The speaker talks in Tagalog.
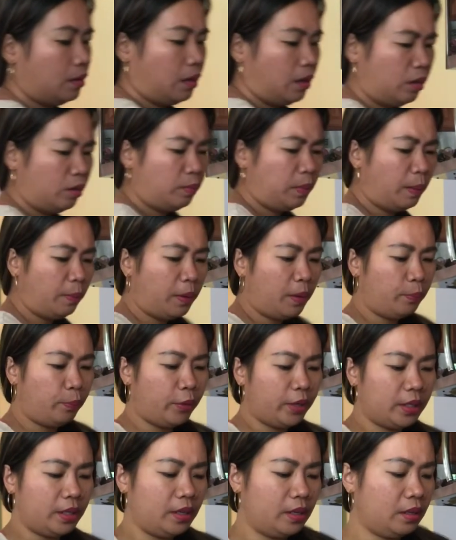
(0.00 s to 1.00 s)
ano pa bang
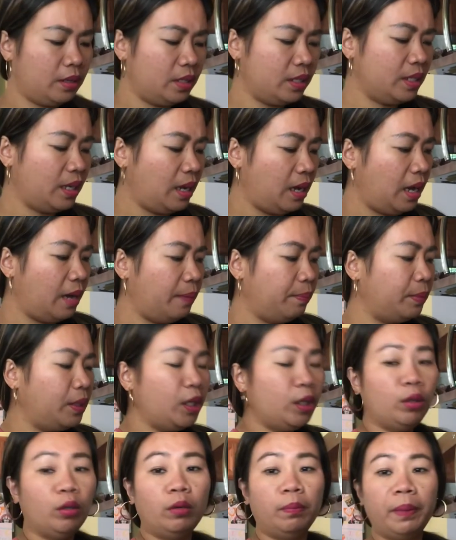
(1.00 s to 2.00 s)
pwedeng isang cup
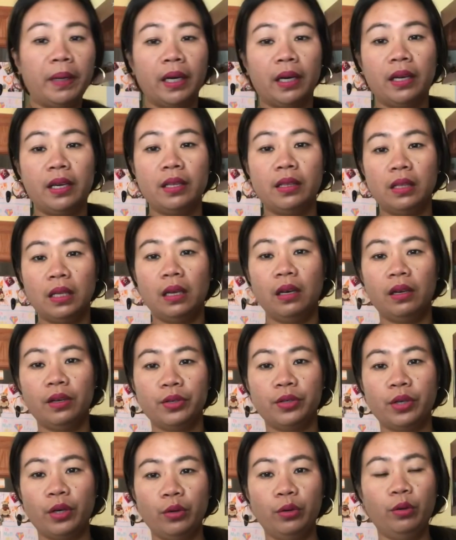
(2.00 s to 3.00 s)
dito para hindi lang
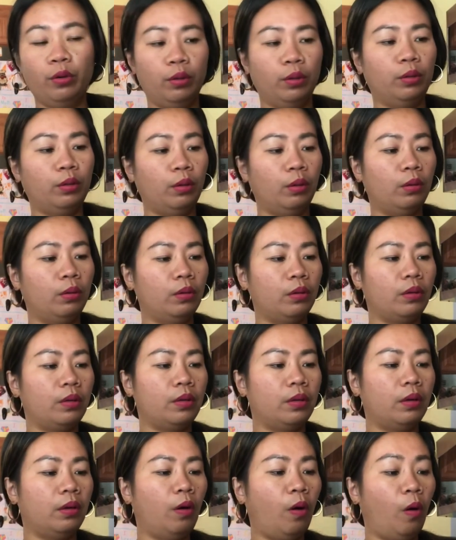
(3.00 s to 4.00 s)
siya yung
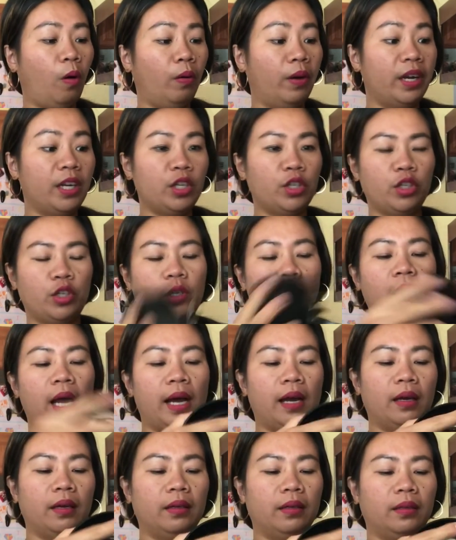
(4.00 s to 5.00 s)
orange
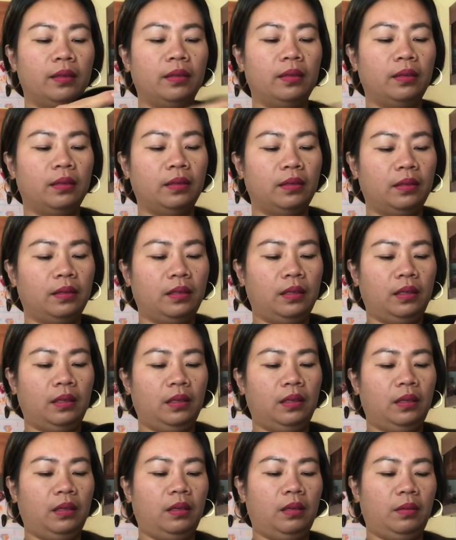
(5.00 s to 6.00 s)
lang?
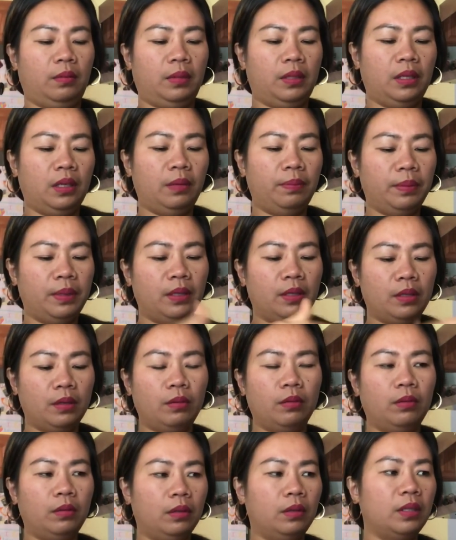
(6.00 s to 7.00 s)
Sarap din
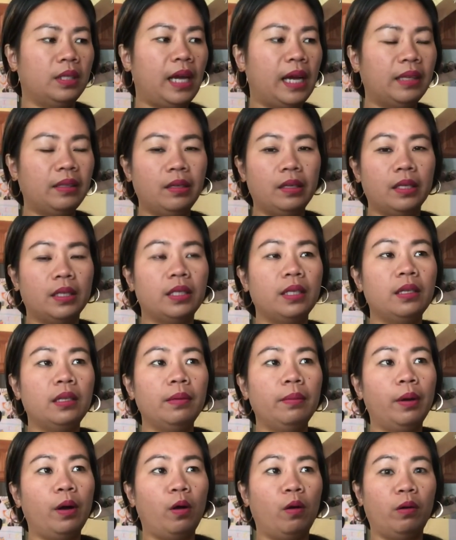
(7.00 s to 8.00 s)
siguro. Sa atin kasi, di
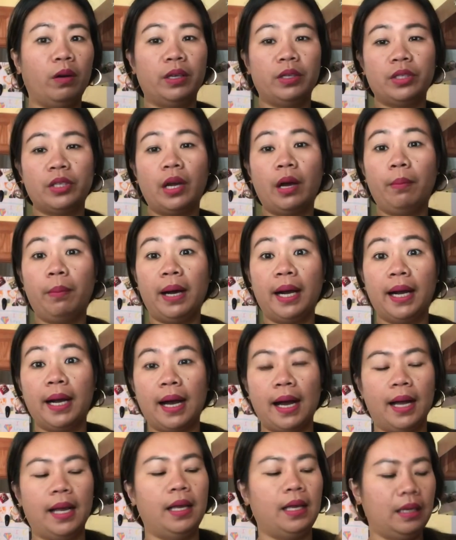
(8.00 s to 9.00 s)
ba, orange at
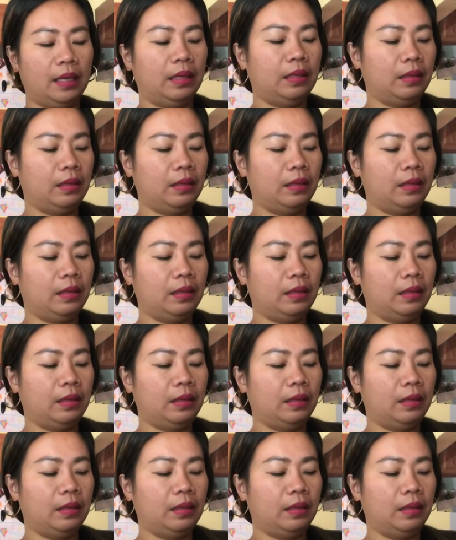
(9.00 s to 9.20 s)
mangga?